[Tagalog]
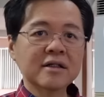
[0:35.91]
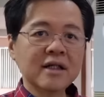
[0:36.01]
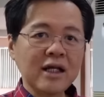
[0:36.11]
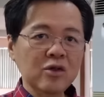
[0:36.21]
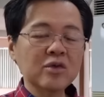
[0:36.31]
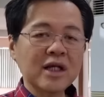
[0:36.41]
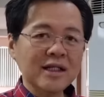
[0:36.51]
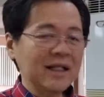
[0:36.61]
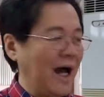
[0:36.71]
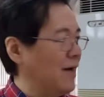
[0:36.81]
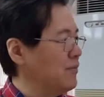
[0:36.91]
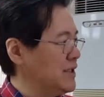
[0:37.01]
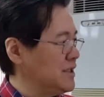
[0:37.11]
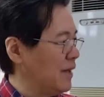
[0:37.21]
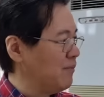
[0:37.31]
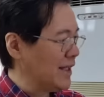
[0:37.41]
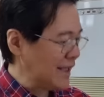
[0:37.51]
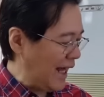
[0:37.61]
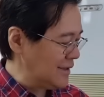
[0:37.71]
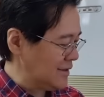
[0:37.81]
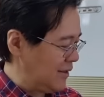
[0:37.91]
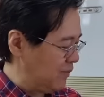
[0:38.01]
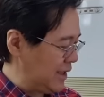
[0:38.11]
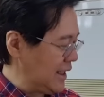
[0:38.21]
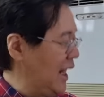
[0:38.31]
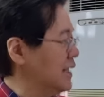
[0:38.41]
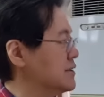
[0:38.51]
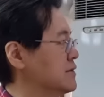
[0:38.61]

Ganon kadami siya, pataas ng pataas.